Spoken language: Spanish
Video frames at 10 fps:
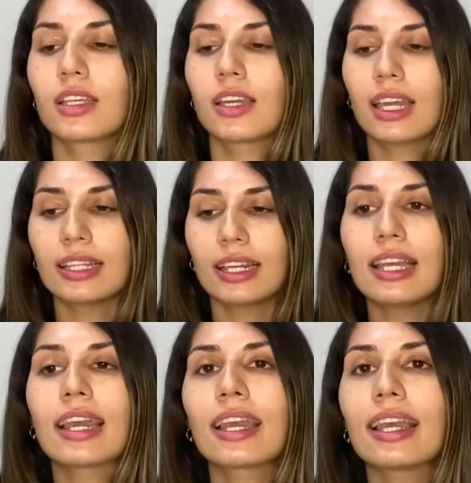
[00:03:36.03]
que
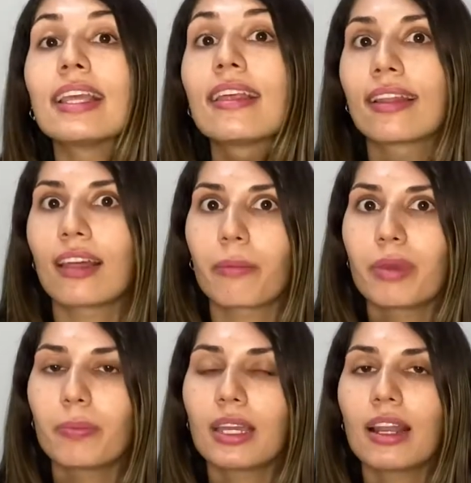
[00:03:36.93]
tenía que hidratar mi
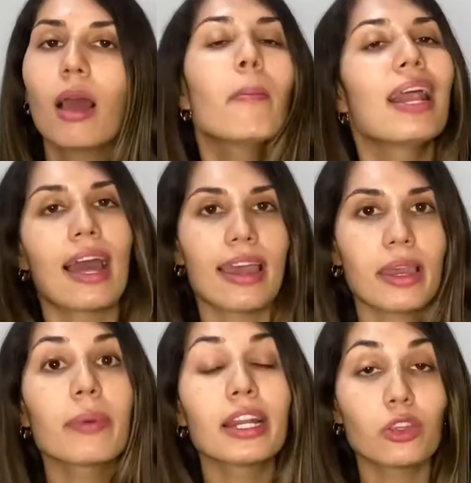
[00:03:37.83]
piel, me la
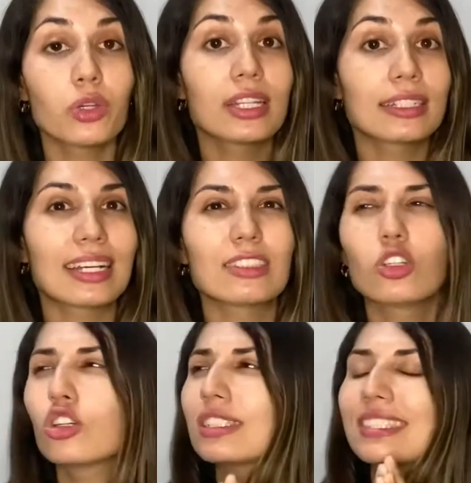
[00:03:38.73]
he venido
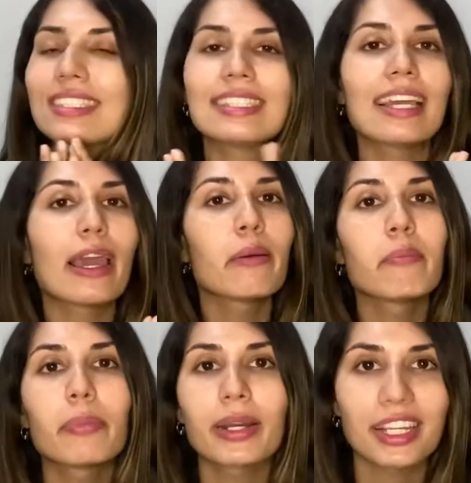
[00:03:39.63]
hidratando
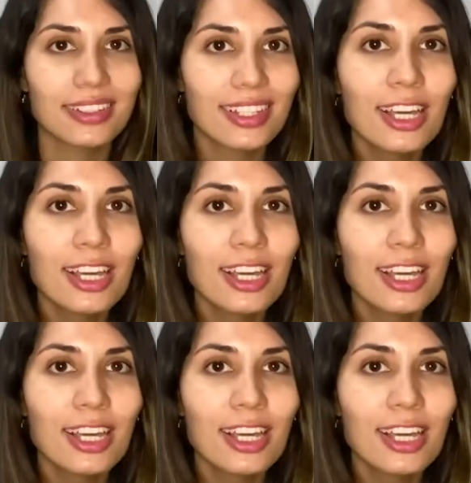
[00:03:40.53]
siempre.